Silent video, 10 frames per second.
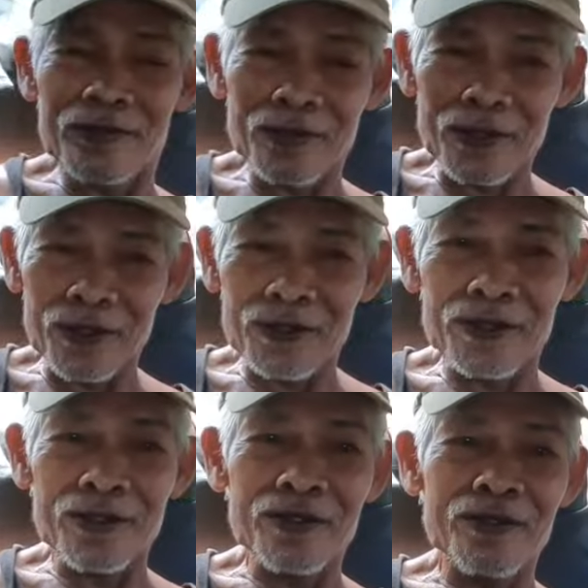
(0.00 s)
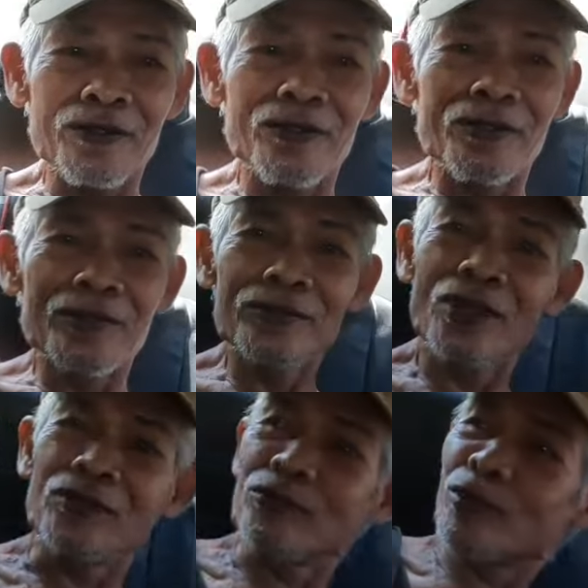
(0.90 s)
doon ngayon punta
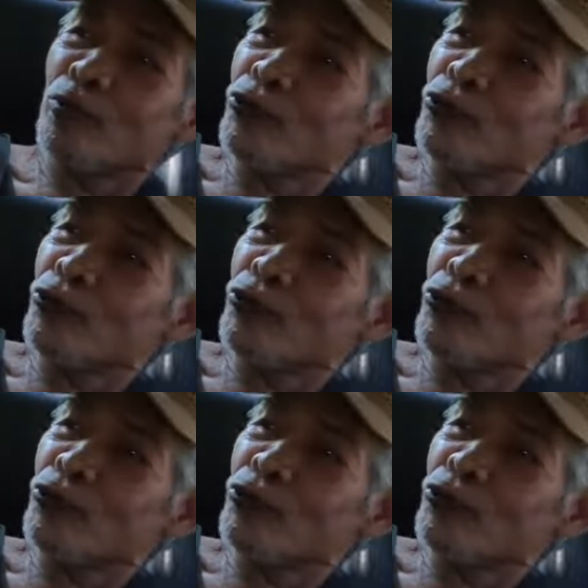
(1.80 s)
dyan, no? Sa